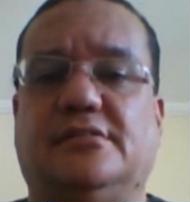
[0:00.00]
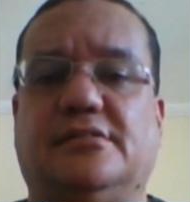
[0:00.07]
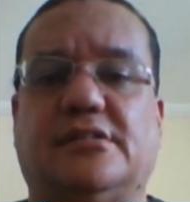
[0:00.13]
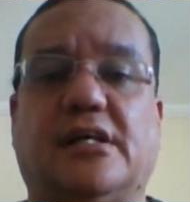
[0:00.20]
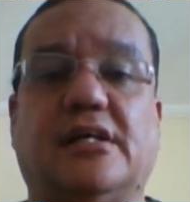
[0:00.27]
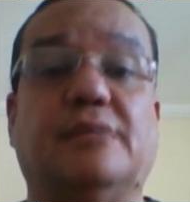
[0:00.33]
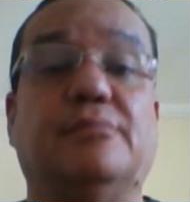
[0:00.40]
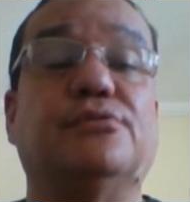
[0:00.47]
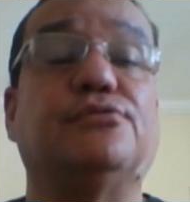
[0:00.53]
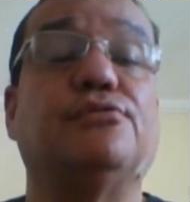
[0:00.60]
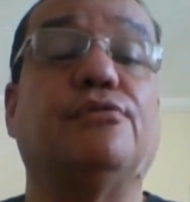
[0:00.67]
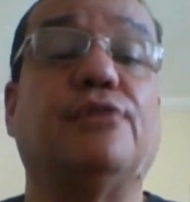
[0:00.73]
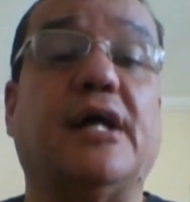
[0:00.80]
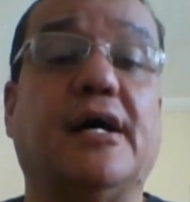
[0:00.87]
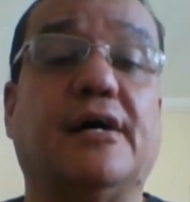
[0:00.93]
Jair
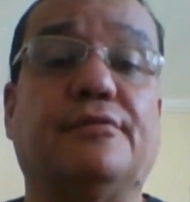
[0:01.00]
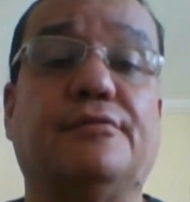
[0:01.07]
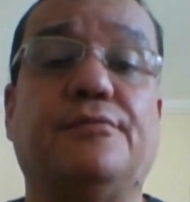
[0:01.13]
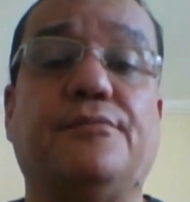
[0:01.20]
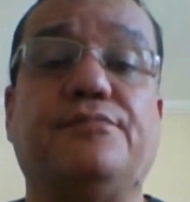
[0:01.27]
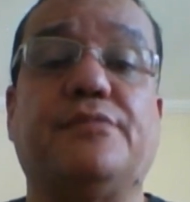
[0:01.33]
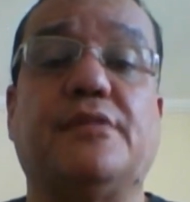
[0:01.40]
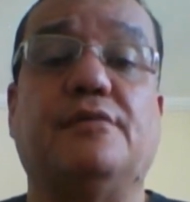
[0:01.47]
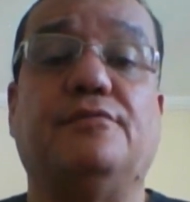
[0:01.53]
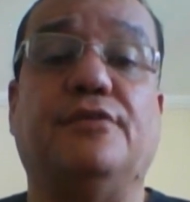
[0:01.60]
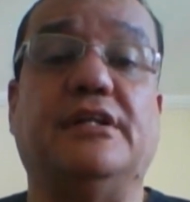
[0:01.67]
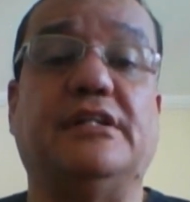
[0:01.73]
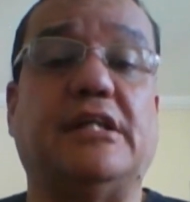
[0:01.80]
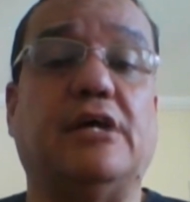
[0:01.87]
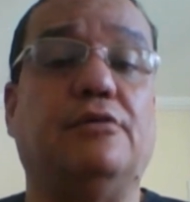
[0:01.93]
Bolsonaro
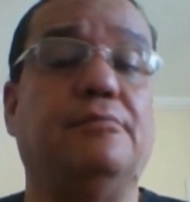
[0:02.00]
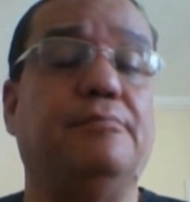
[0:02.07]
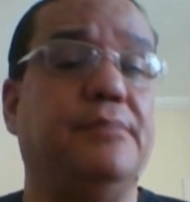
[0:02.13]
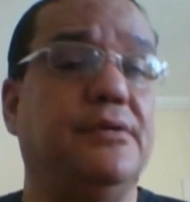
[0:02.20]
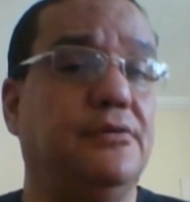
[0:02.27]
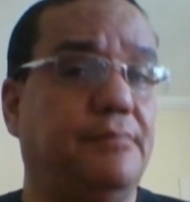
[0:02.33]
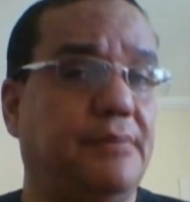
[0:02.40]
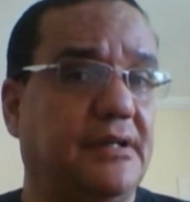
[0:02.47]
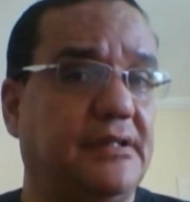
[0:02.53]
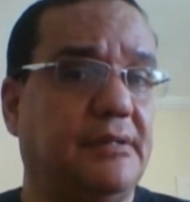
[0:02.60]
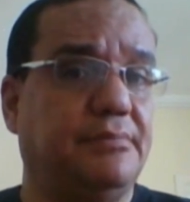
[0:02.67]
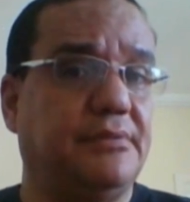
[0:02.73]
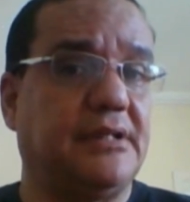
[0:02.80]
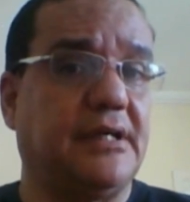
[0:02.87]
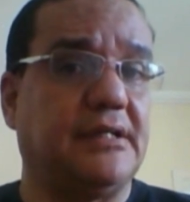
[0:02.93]
foi interrompido pela
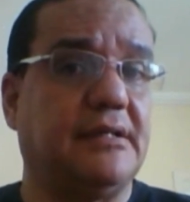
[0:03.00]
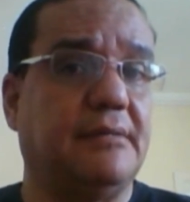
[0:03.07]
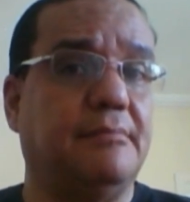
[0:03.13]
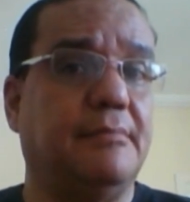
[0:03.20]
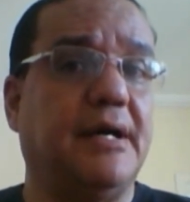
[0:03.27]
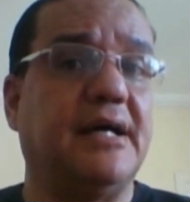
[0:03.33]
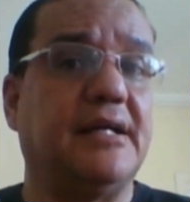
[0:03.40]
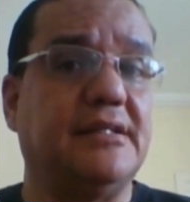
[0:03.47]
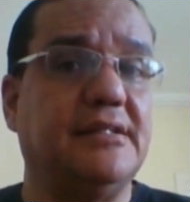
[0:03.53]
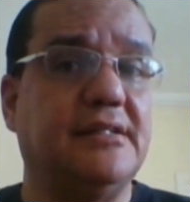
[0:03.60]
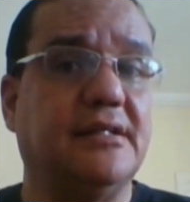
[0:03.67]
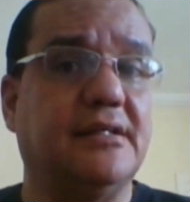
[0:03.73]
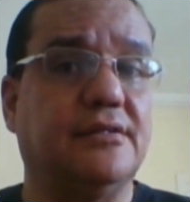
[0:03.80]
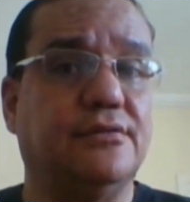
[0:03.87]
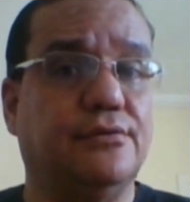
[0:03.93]
deputada
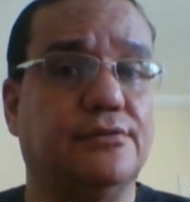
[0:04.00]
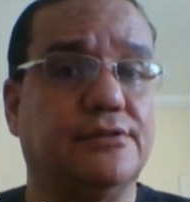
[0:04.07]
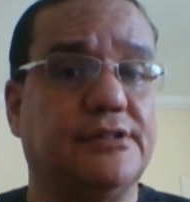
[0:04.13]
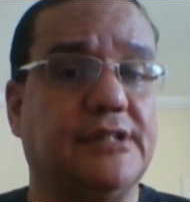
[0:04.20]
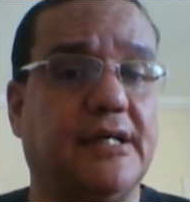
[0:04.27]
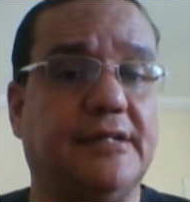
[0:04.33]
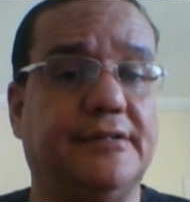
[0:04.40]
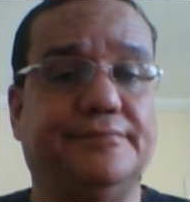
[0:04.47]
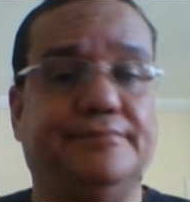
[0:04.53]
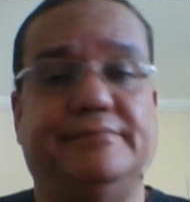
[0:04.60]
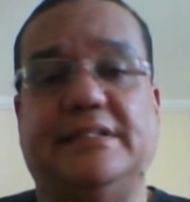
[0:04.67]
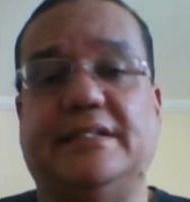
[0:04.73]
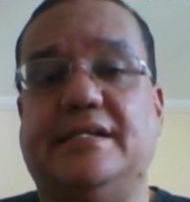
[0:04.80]
Maria do Rosário,